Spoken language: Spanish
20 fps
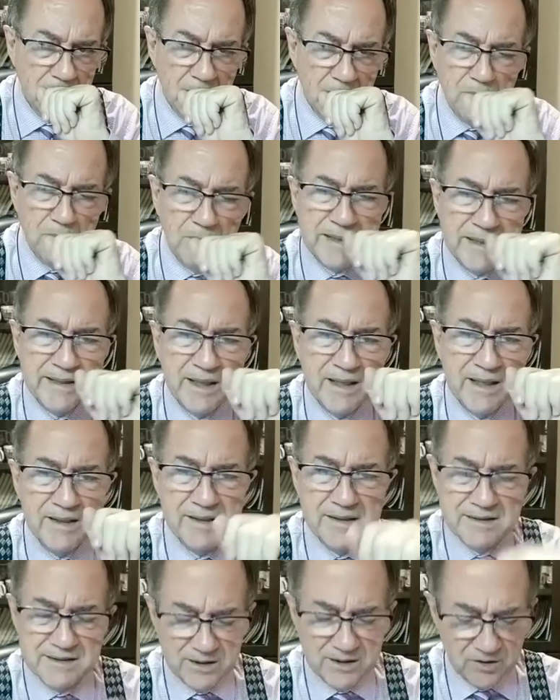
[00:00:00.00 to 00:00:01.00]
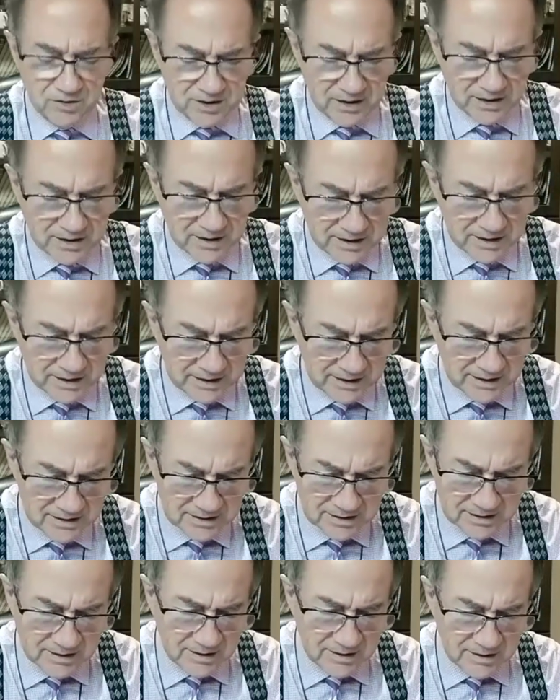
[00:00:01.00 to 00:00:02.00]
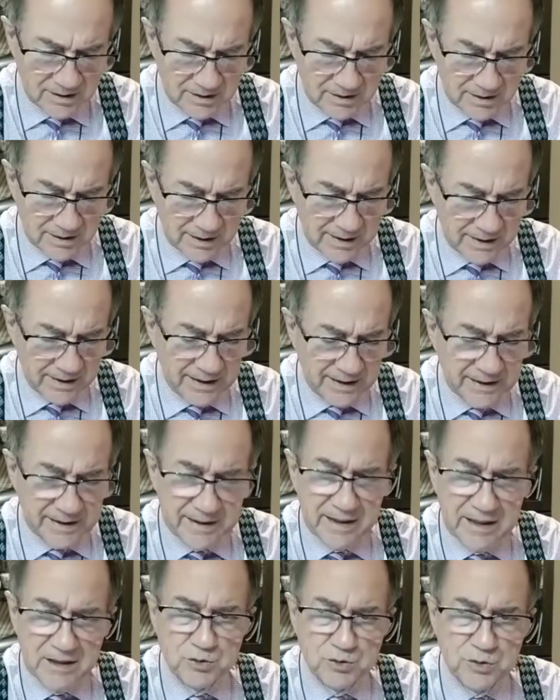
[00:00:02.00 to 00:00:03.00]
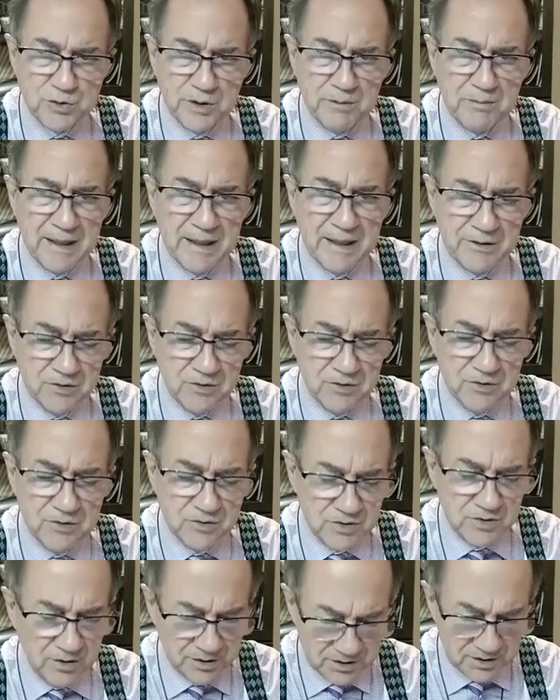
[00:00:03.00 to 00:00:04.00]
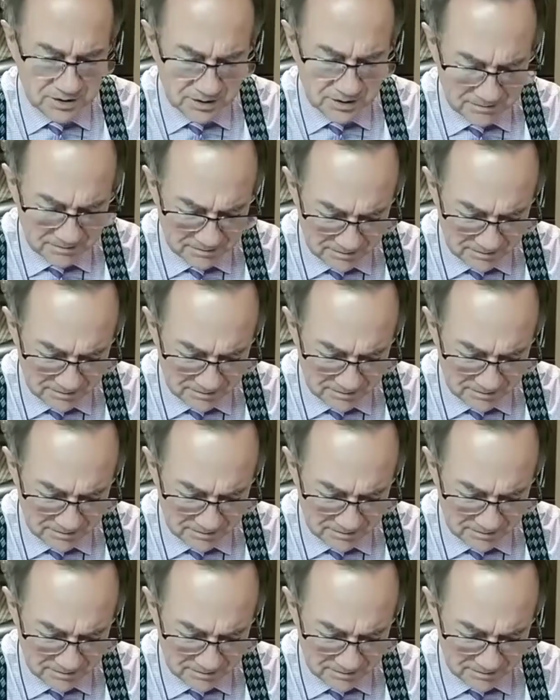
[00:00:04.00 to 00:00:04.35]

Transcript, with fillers: Mándale decir lo que quieras, que Daniel, su hermano, se lo dice.